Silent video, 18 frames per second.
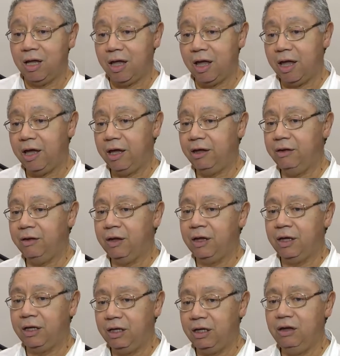É,
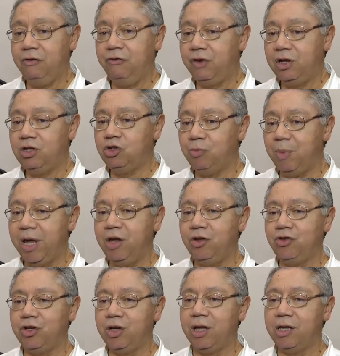e,
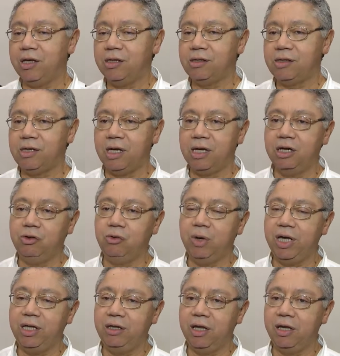infelizmente, né, esse
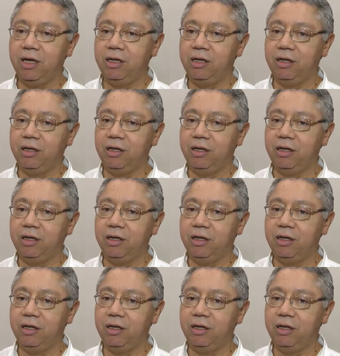ano ainda,